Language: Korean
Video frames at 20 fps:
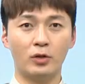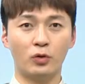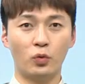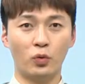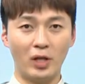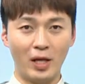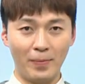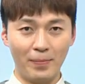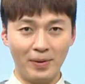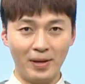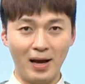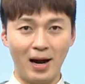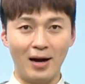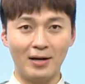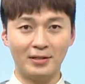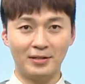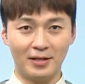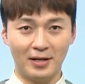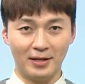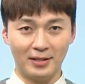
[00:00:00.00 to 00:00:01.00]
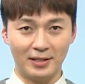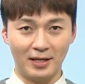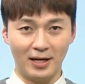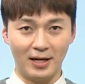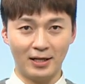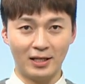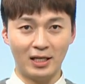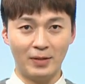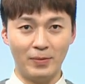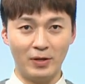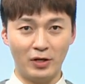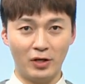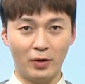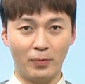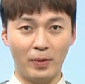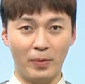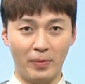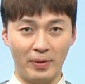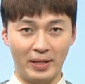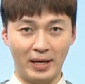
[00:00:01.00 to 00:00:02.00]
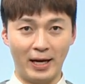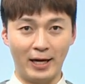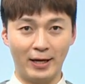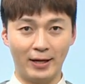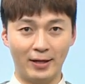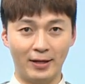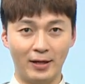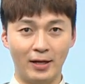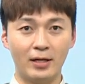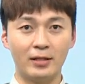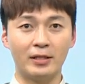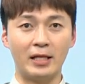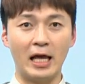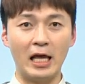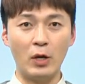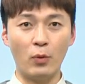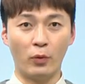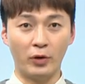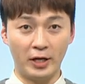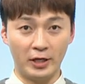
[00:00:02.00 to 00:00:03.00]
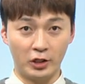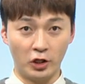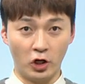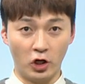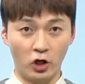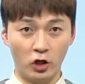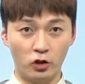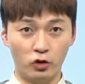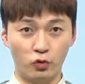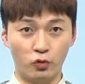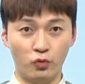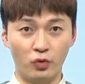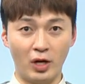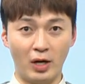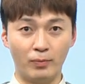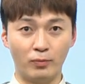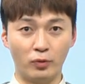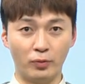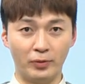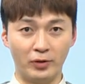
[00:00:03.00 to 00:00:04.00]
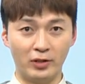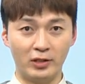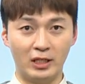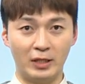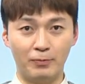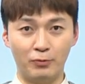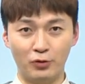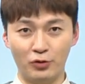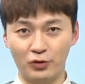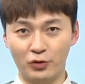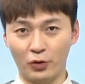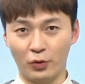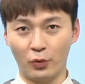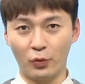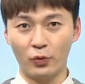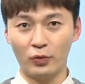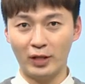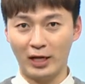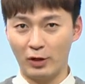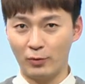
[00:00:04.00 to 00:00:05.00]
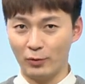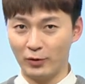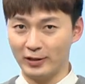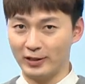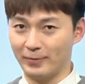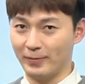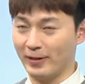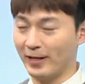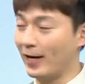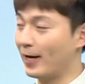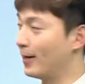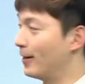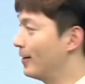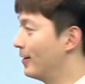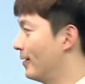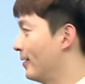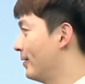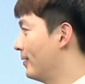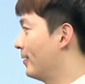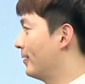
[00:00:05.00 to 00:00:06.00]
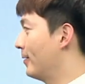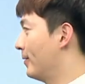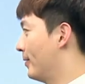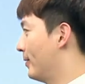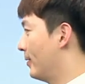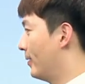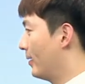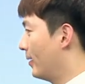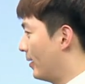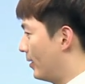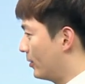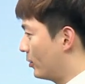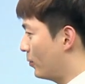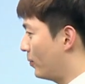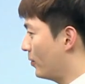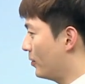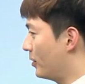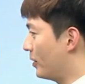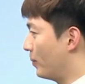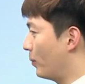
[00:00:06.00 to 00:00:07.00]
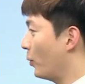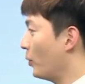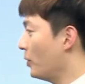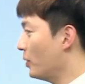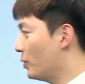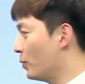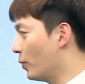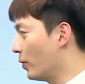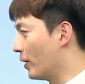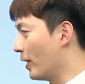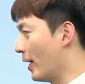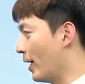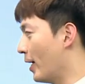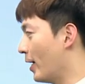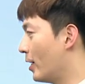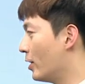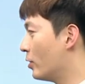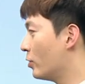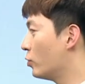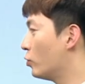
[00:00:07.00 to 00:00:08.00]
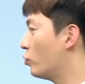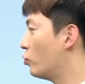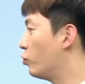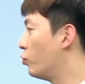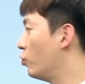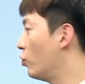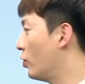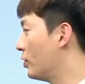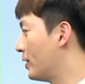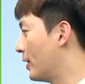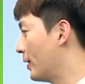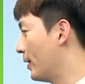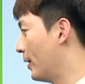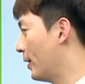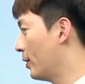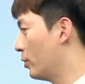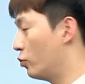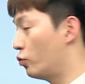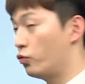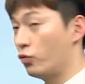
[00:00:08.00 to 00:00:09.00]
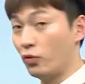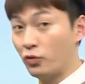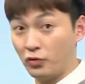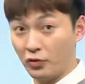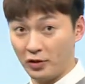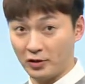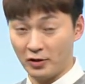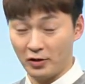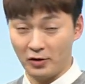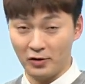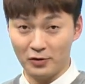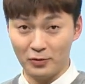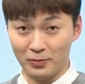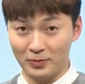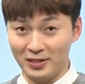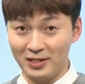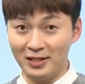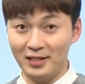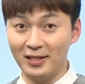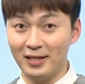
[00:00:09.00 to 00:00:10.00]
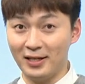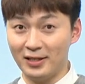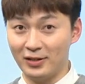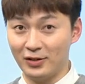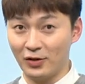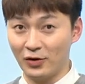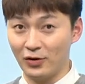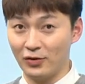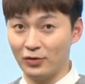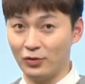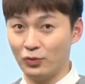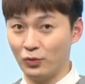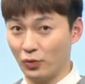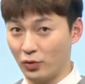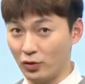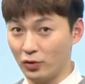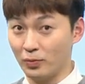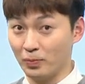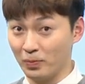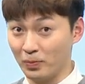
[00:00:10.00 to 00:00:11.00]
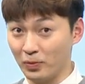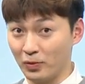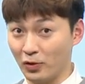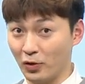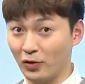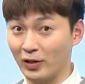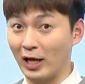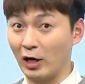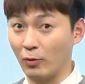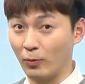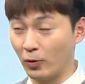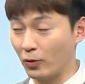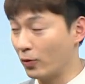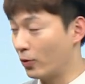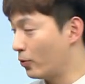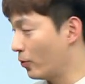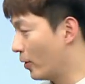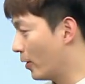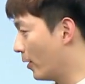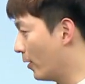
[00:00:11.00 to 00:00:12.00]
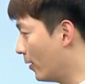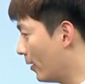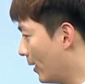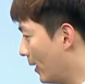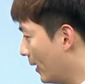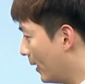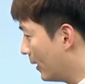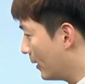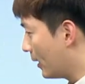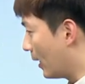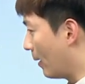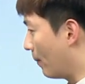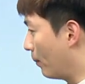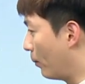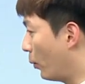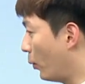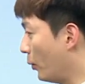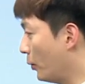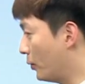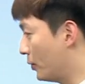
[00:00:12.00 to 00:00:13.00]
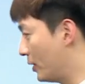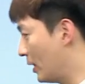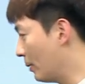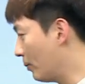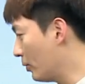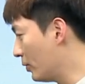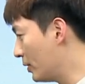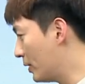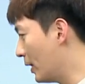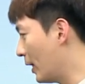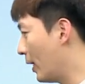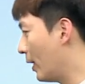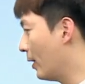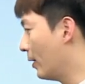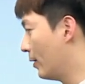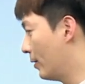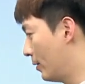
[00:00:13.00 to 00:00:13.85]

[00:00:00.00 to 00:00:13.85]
초단비 RC 강사 김익겸입니다. 데이 1에서 중요한 부분을 집중적으로 다뤄보겠습니다. 첫 번째 포인트 1의 주어 자리, 주어 중에서 좀 특이했던 주어를 더 다뤄볼 거고요. 다음 포인트 세 번째,